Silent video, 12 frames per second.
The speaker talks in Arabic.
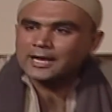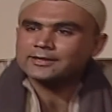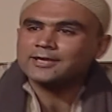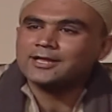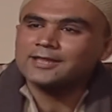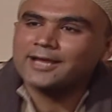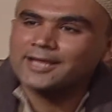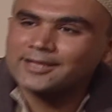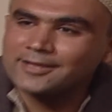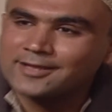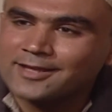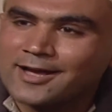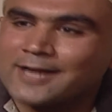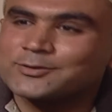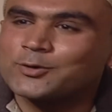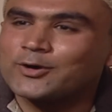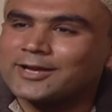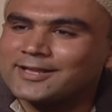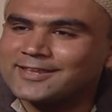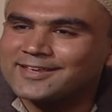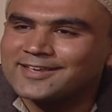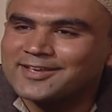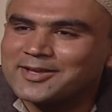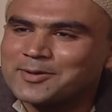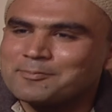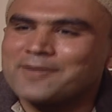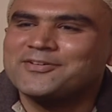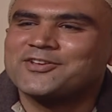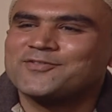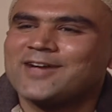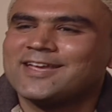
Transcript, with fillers: هتجيلنا كده هتروح كده مفيش